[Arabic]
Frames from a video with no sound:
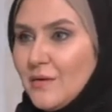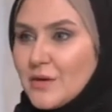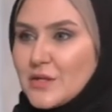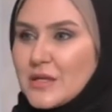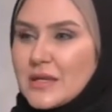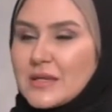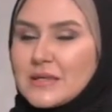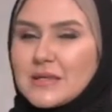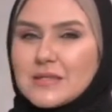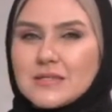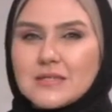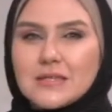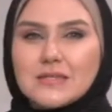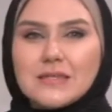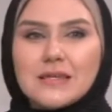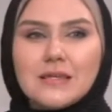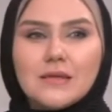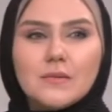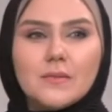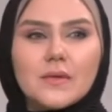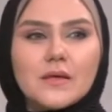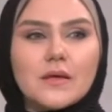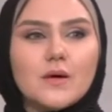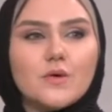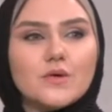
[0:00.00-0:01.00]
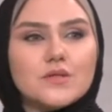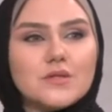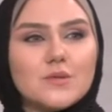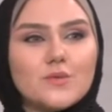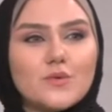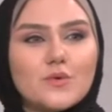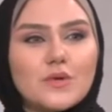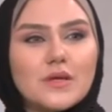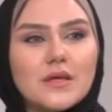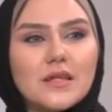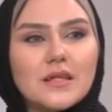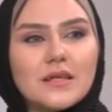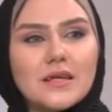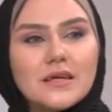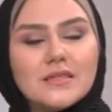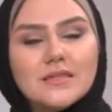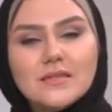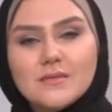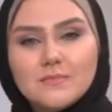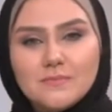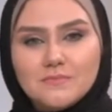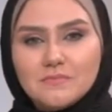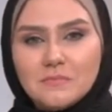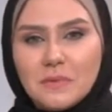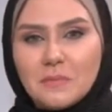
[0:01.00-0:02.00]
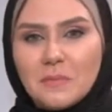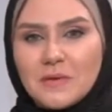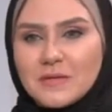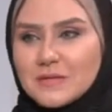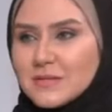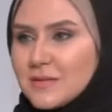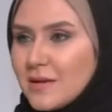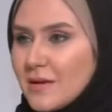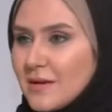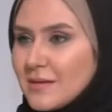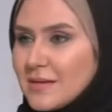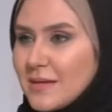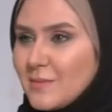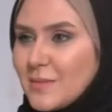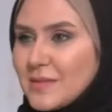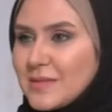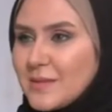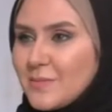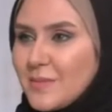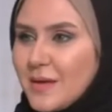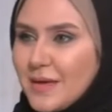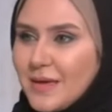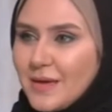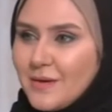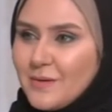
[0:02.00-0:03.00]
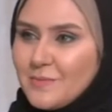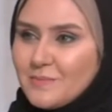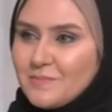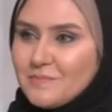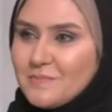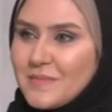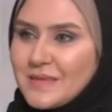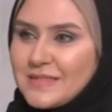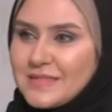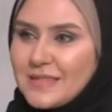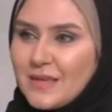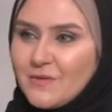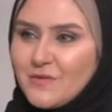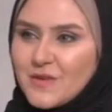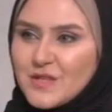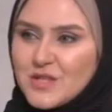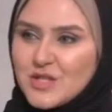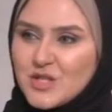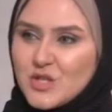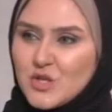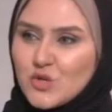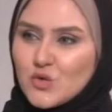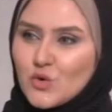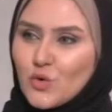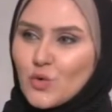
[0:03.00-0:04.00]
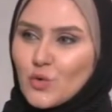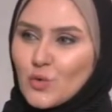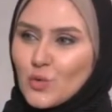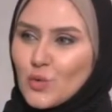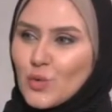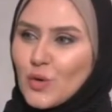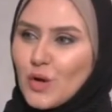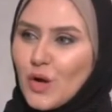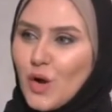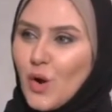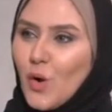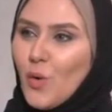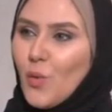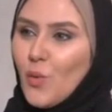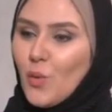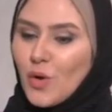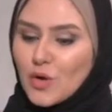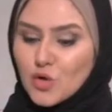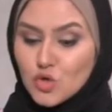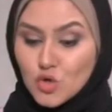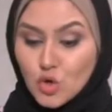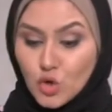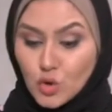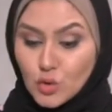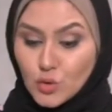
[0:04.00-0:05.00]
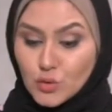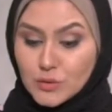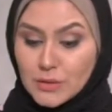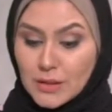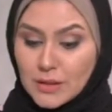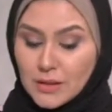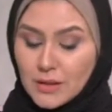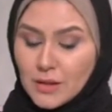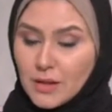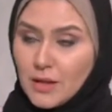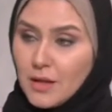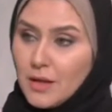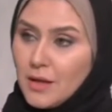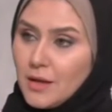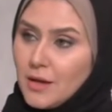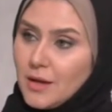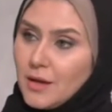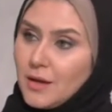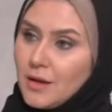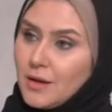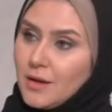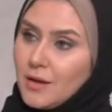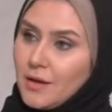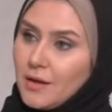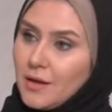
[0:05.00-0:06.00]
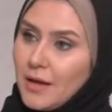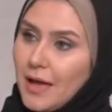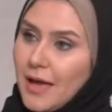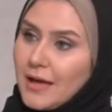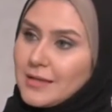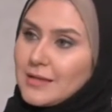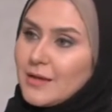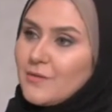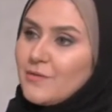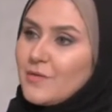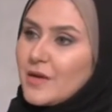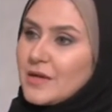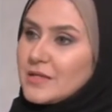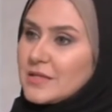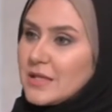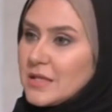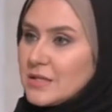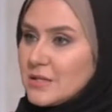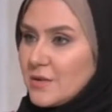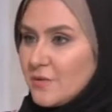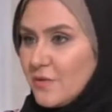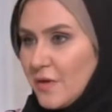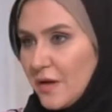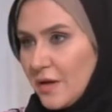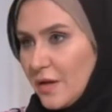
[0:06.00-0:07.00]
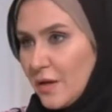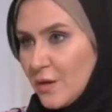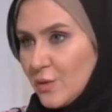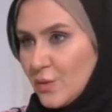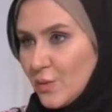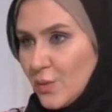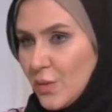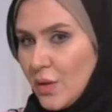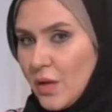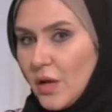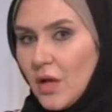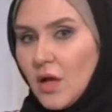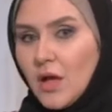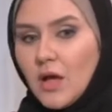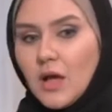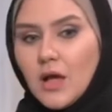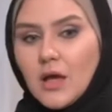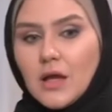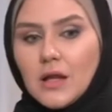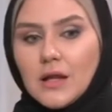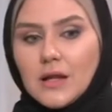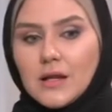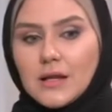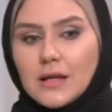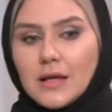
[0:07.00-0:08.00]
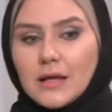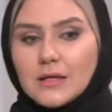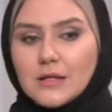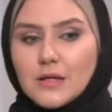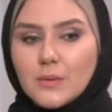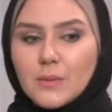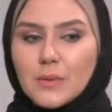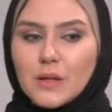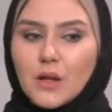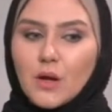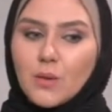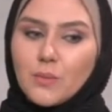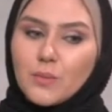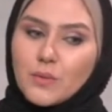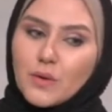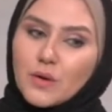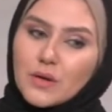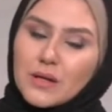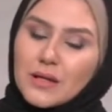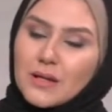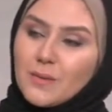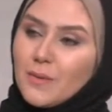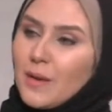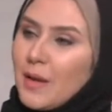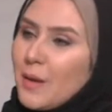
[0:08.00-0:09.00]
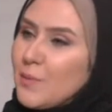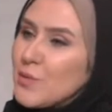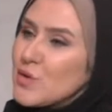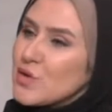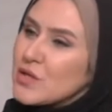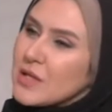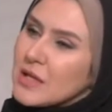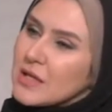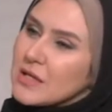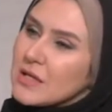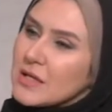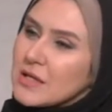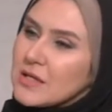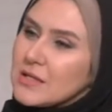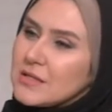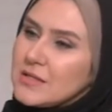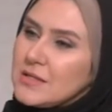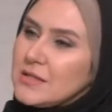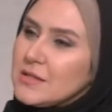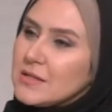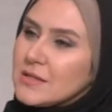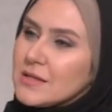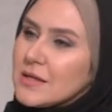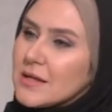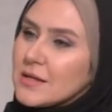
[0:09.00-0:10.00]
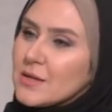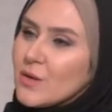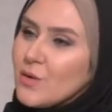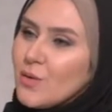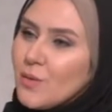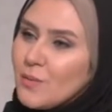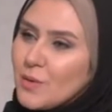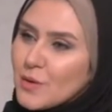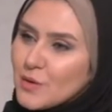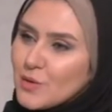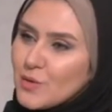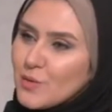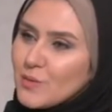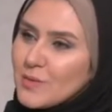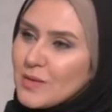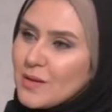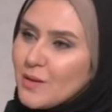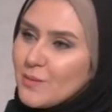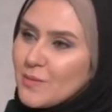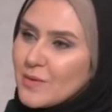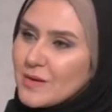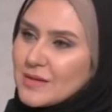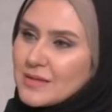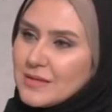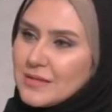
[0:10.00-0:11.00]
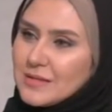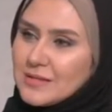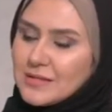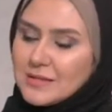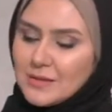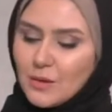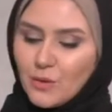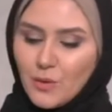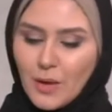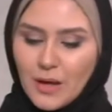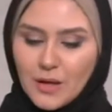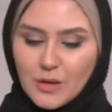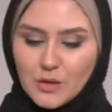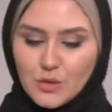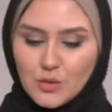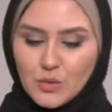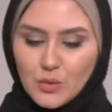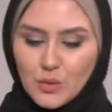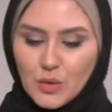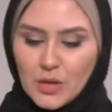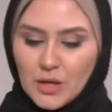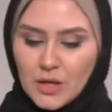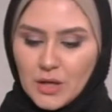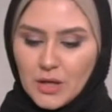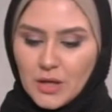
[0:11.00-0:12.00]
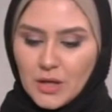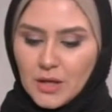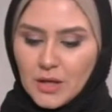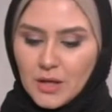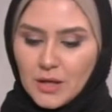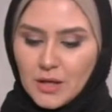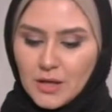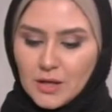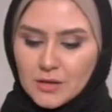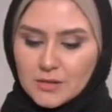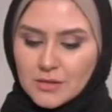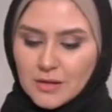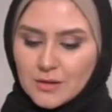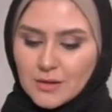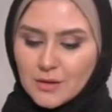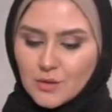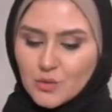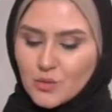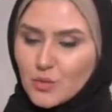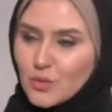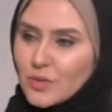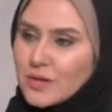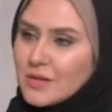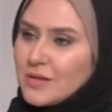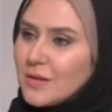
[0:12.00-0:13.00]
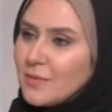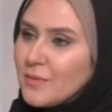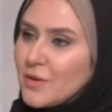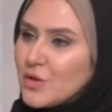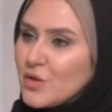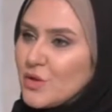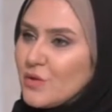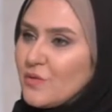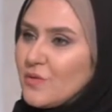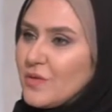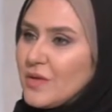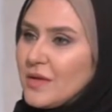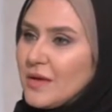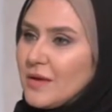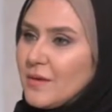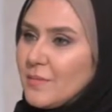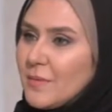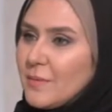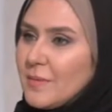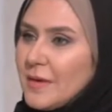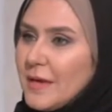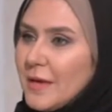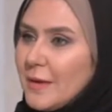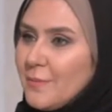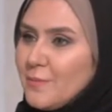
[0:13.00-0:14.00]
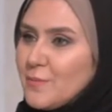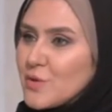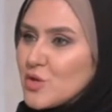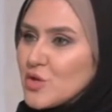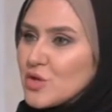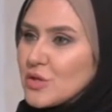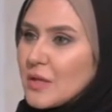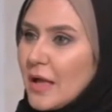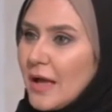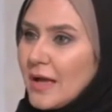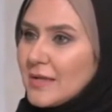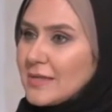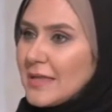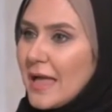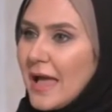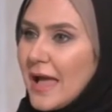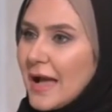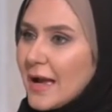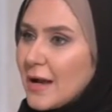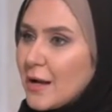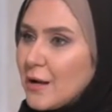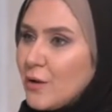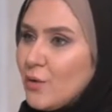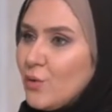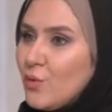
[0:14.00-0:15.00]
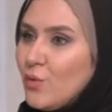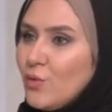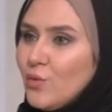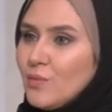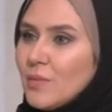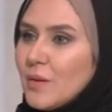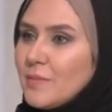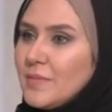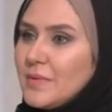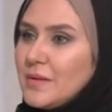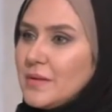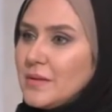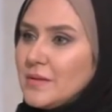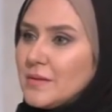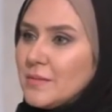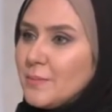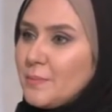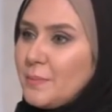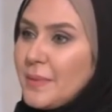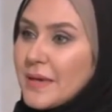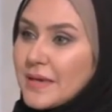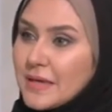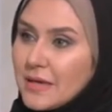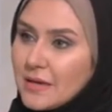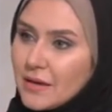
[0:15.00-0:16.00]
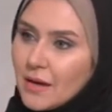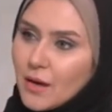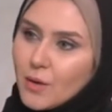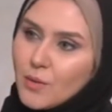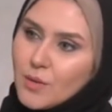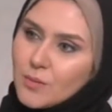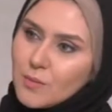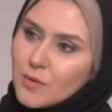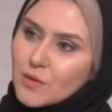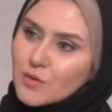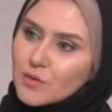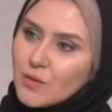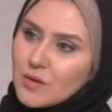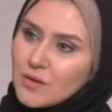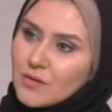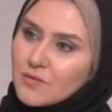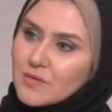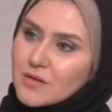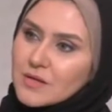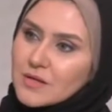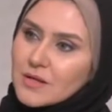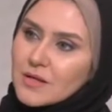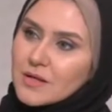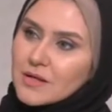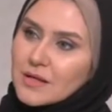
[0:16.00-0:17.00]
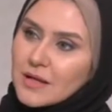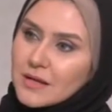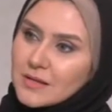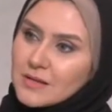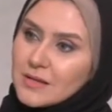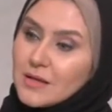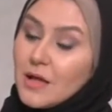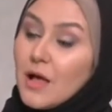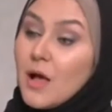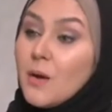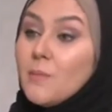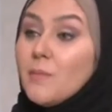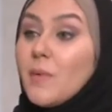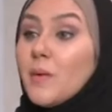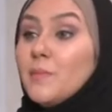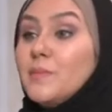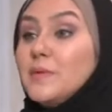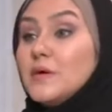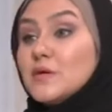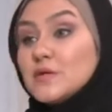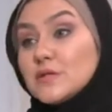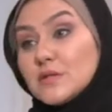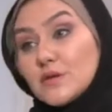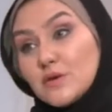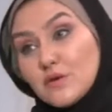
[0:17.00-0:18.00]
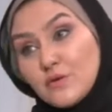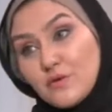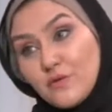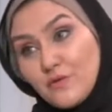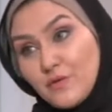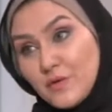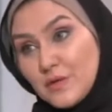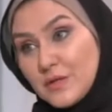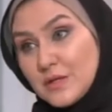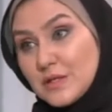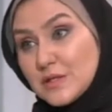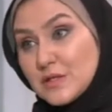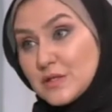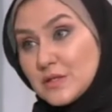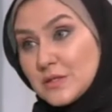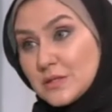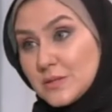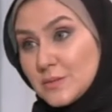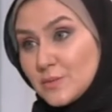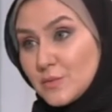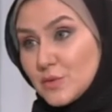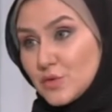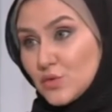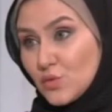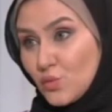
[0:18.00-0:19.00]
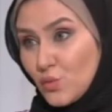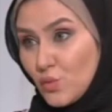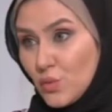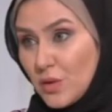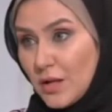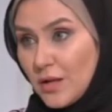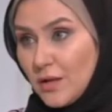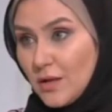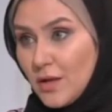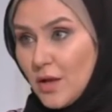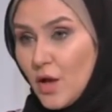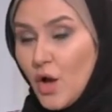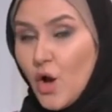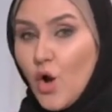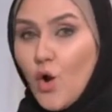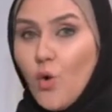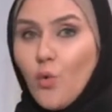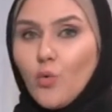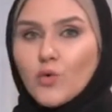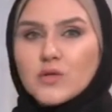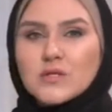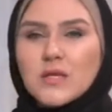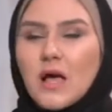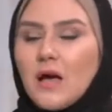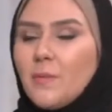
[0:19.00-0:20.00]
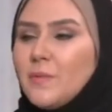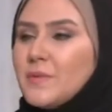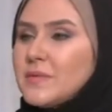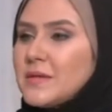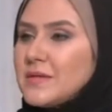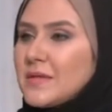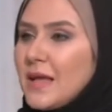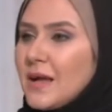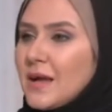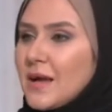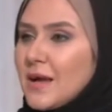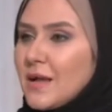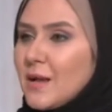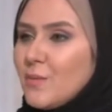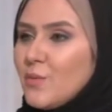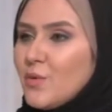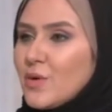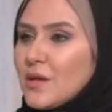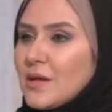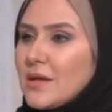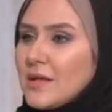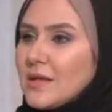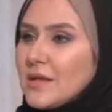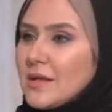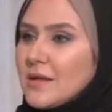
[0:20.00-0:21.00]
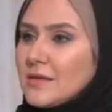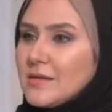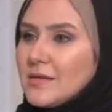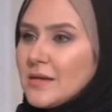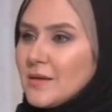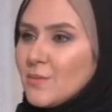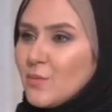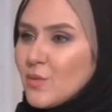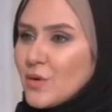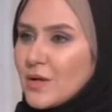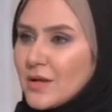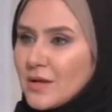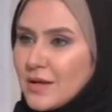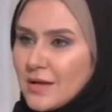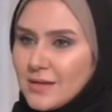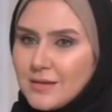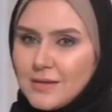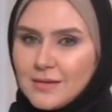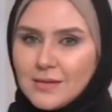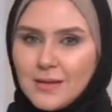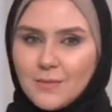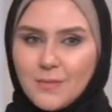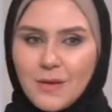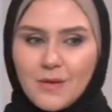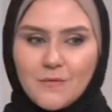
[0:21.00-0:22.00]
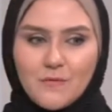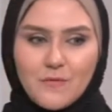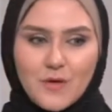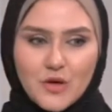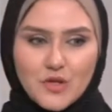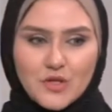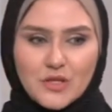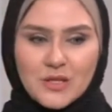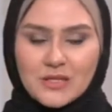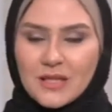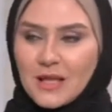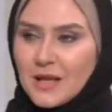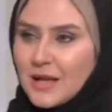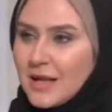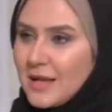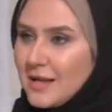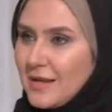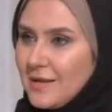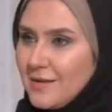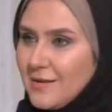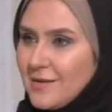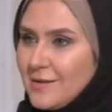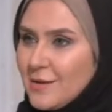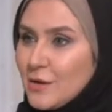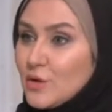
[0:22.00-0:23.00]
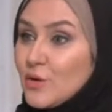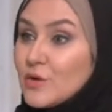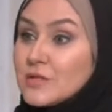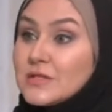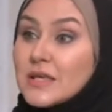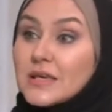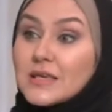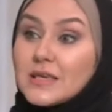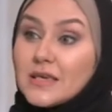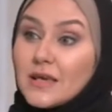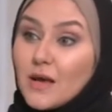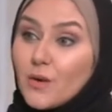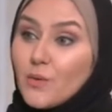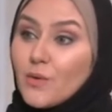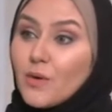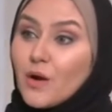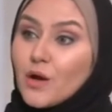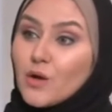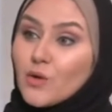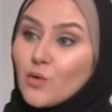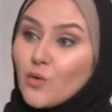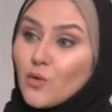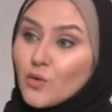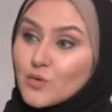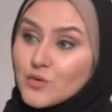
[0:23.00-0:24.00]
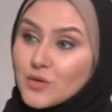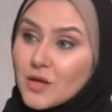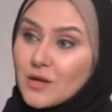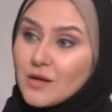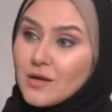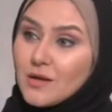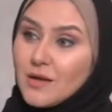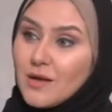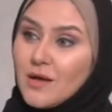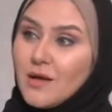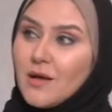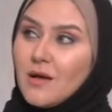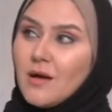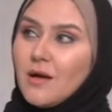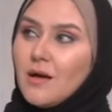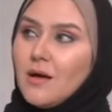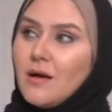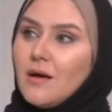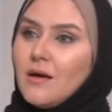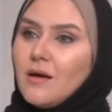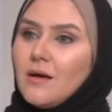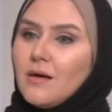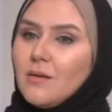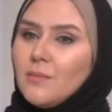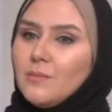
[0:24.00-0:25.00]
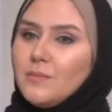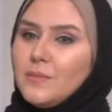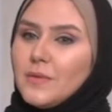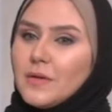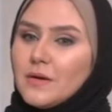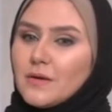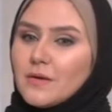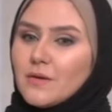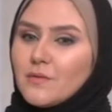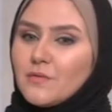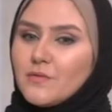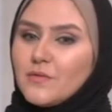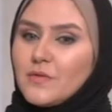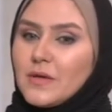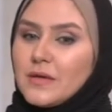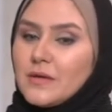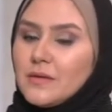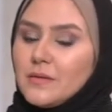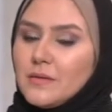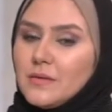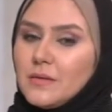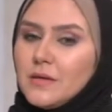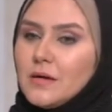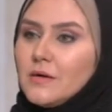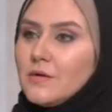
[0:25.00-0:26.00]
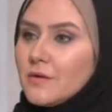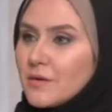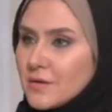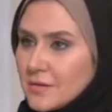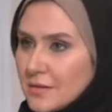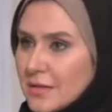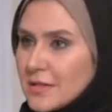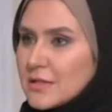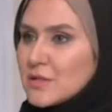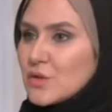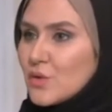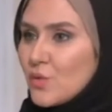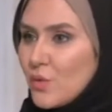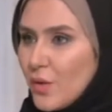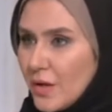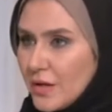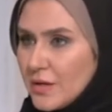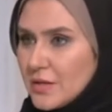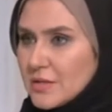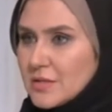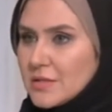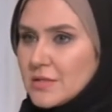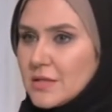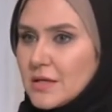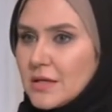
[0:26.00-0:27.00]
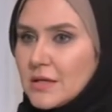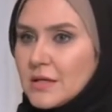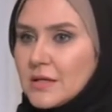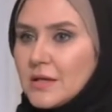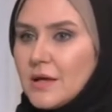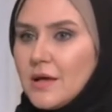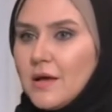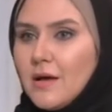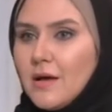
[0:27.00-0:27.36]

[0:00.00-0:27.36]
عشان كده الست اللي متجوزه برج الجد بنصحها دايما تبقى هي ما تنافسش شغله هو شغله ده آه، هدف اساسي في حياته الجدي من الابراج اللي ما بيحبش تغيير كتير يعني هو برده من الابراج تحس ان هو عنده آه، طريقته كده ماشي فيها ما بيحبش حتى اكله ما بيبيكي قوي برده على فكره الجدي ما بيثقش في الناس بسهوله وصعب تضحك على برج الجدي يعني برج الجدي ده ما ينفعش تضحك عليه لان هو ذكي قوي وهيلقطها آه، بيعرف يقرا الناس كويس يعني